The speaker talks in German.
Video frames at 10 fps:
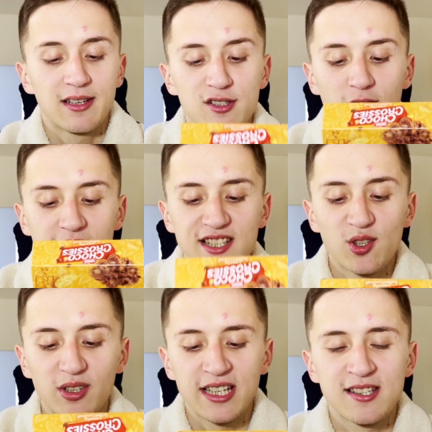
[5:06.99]
So,
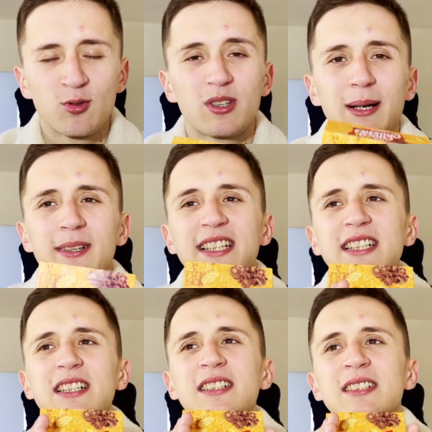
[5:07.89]
Gesundheitsnote, aber
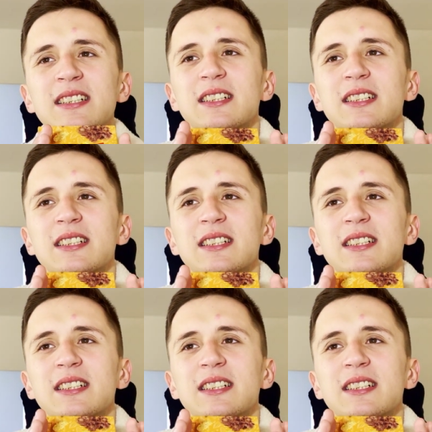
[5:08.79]
hier,